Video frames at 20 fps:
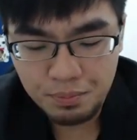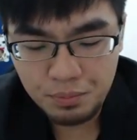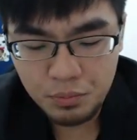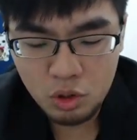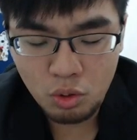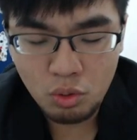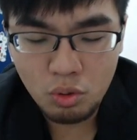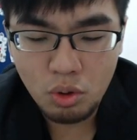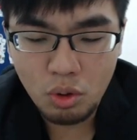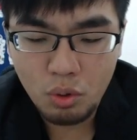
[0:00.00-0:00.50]

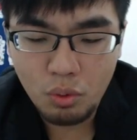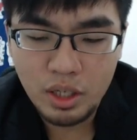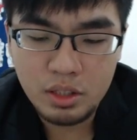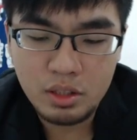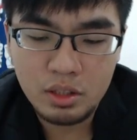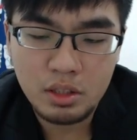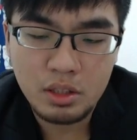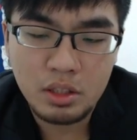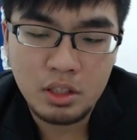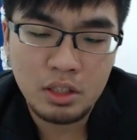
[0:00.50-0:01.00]
中路的位
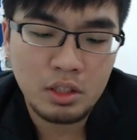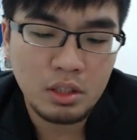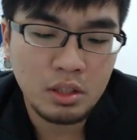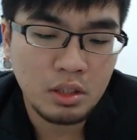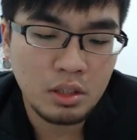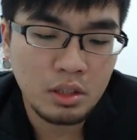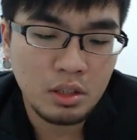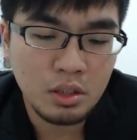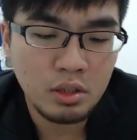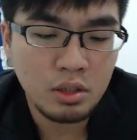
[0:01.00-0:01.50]
置其
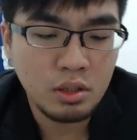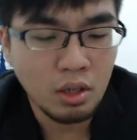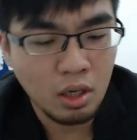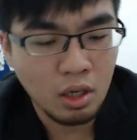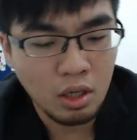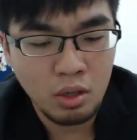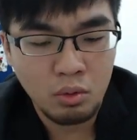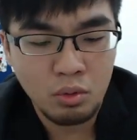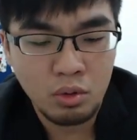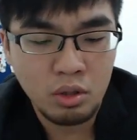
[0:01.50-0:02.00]
实
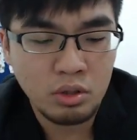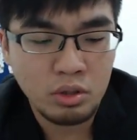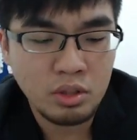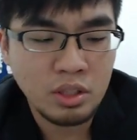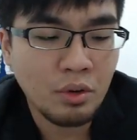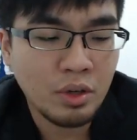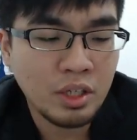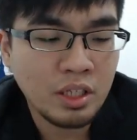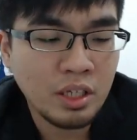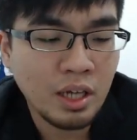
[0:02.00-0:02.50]
呃我有稍
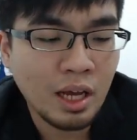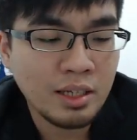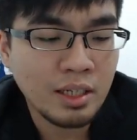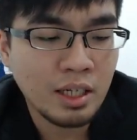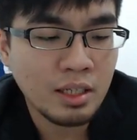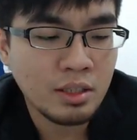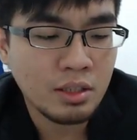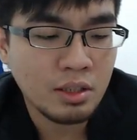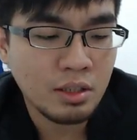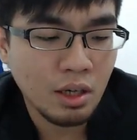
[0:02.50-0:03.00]
微查一
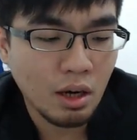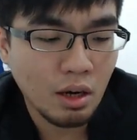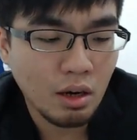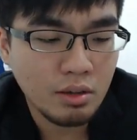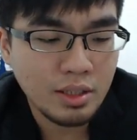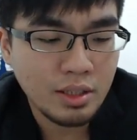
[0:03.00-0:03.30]
下资料，